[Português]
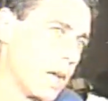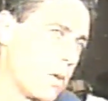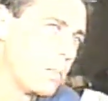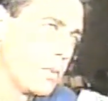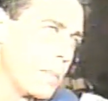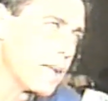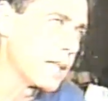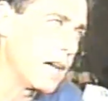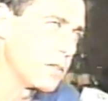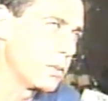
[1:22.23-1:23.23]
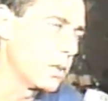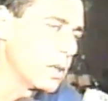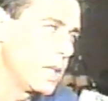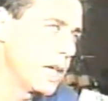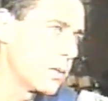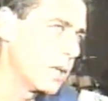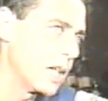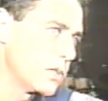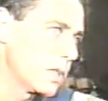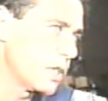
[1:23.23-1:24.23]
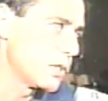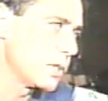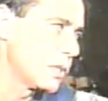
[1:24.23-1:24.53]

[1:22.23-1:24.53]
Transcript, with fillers: compõe metade do roteiro, as outras